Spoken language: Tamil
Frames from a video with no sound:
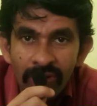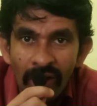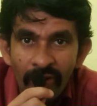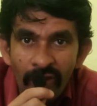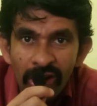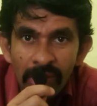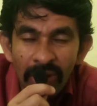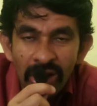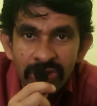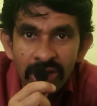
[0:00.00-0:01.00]
நான் உங்கள் வேலையும்
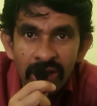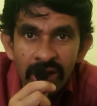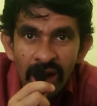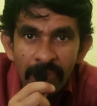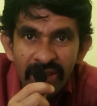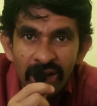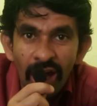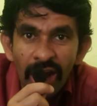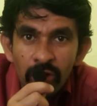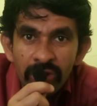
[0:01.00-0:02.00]
பாலகிருஷ்ணன் இப்போ பார்த்தீங்கன்னா
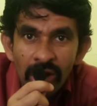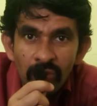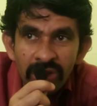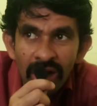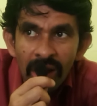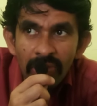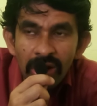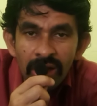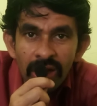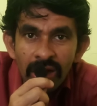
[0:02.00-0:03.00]
ஆயிரத்தி தொள்ளாயிரத்தி அறுபத்தி நாலாம்
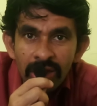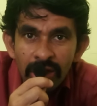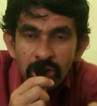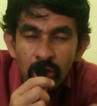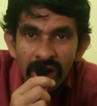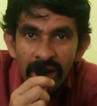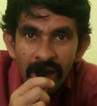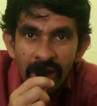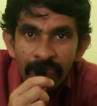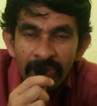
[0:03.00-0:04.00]
ஆண்டு தனுஷ்கோடியில்
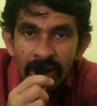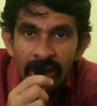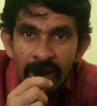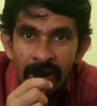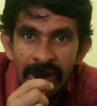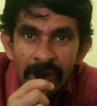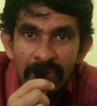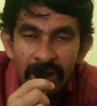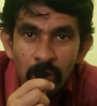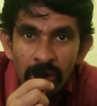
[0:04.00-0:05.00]

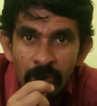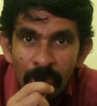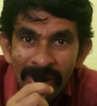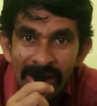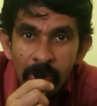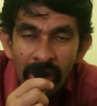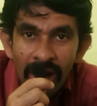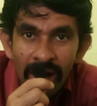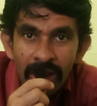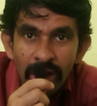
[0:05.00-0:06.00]
ஏற்பட்ட ஒரு பெரிய
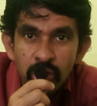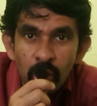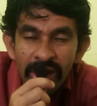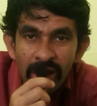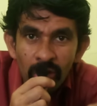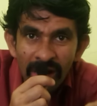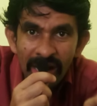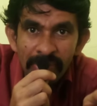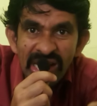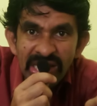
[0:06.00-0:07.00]
புயலால் தனுஷ்கோடிங்கிற ஒரு
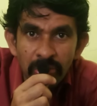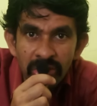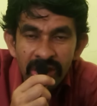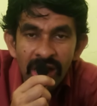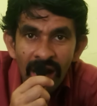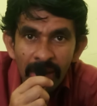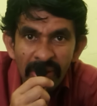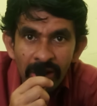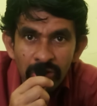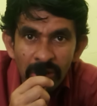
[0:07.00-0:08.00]
நகரமே அழிஞ்சு போச்சு அது
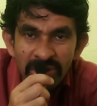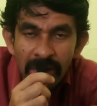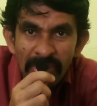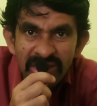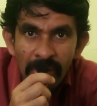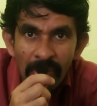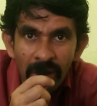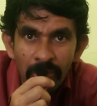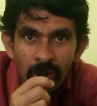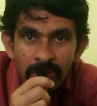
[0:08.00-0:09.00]
போய் வந்து நம்ம ஸ்டெப் பை ஸ்டெப்பாக
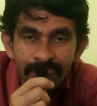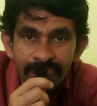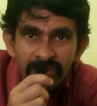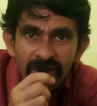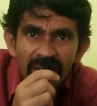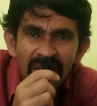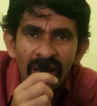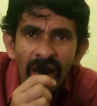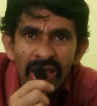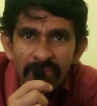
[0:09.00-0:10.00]
பார்க்க போகிறோம்
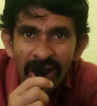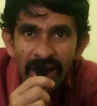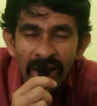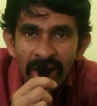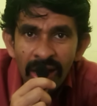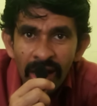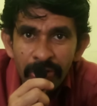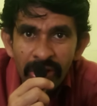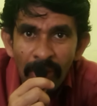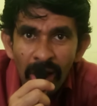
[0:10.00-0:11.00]
அதுக்கு மேலே
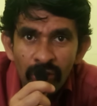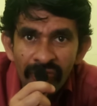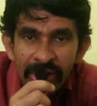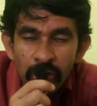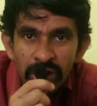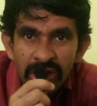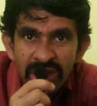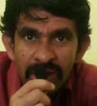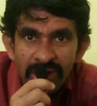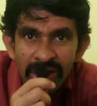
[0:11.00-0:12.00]
இதோடைய பார்ட் ஒன் வீடியோ வந்து
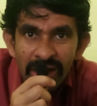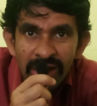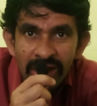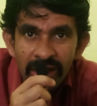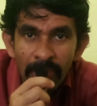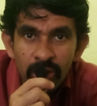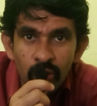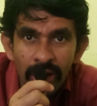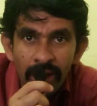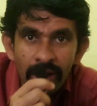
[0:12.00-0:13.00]
டிஸ்கிரிப்ஷன் லிங்கில் இருக்குது
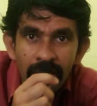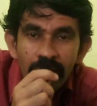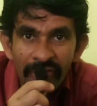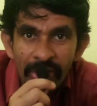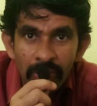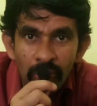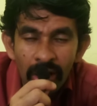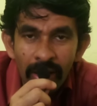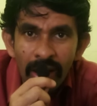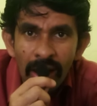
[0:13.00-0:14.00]
பார்த்துக்கோங்க உங்கள் வீடியோக்குள்ளே போகலாம்